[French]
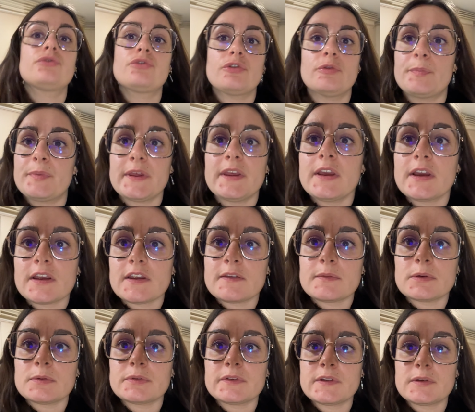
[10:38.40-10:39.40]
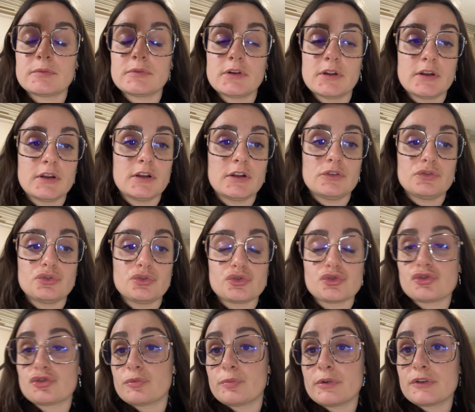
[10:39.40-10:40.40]
trop aigris sur aussi.
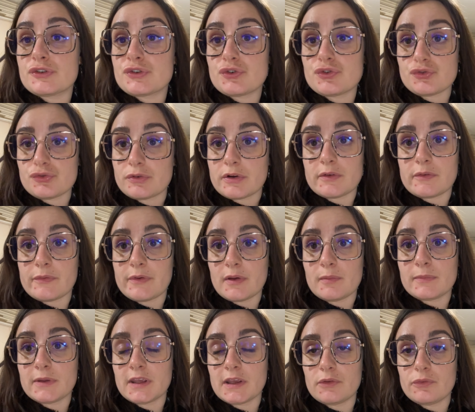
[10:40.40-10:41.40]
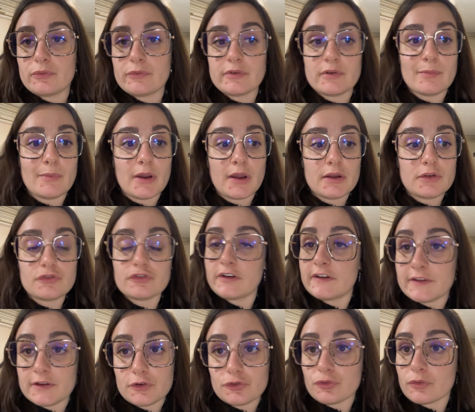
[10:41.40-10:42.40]
Donc je pense que j'aurais offert mes cadeaux féminins je
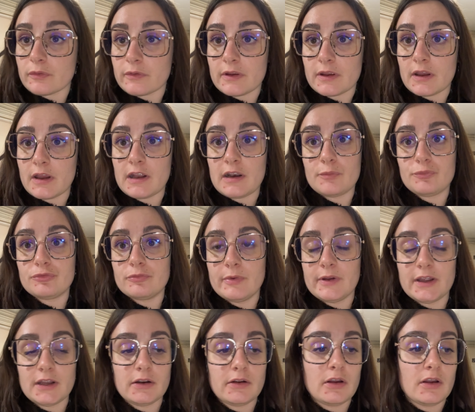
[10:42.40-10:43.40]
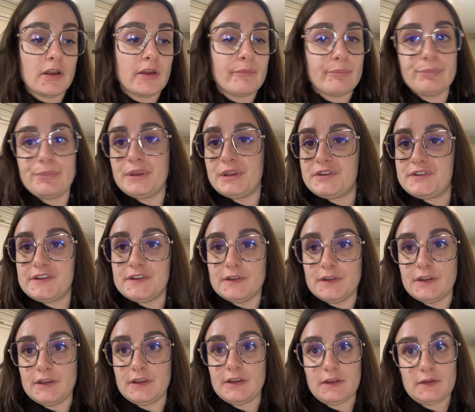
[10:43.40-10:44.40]
les ai retrouvés à la poubelle,
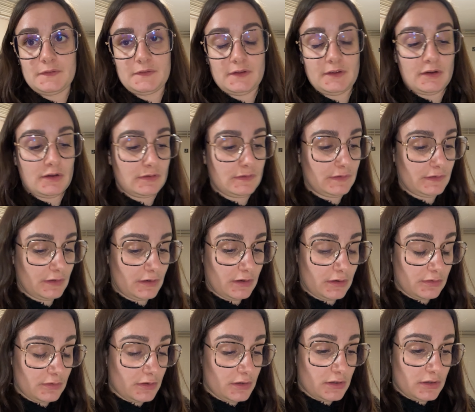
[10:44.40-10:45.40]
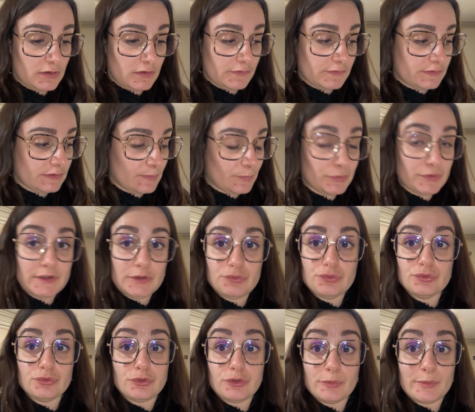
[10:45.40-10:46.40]
piétinés, etc. etc. Ça me
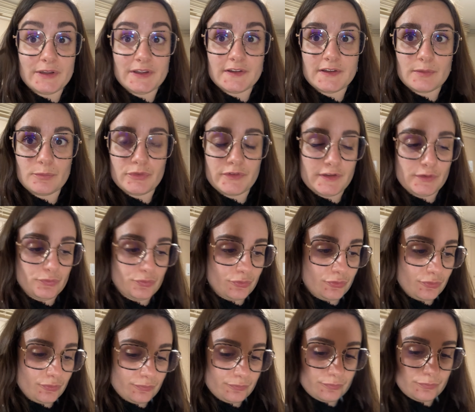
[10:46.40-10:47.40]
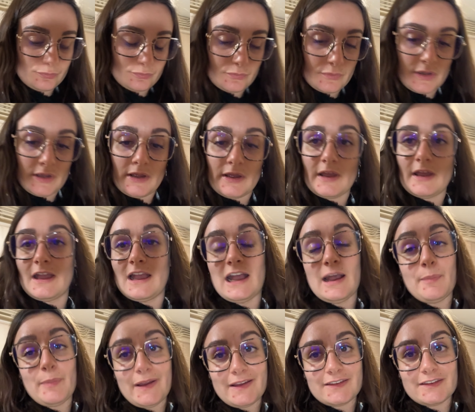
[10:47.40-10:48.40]
dégoûte, l'humanité me dégoûte.
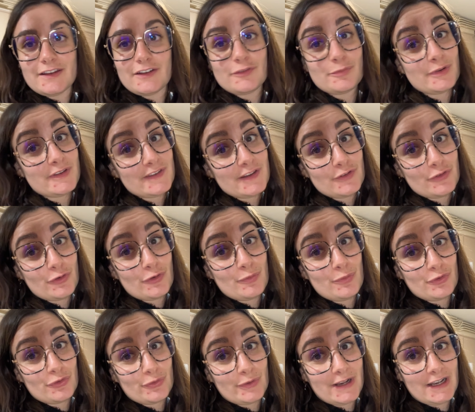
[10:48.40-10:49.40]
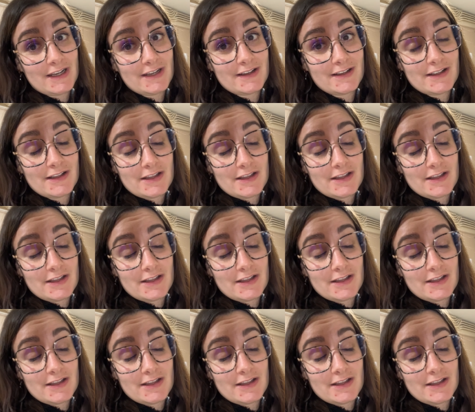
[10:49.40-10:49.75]
À part ça, je passe un trop bon Noël.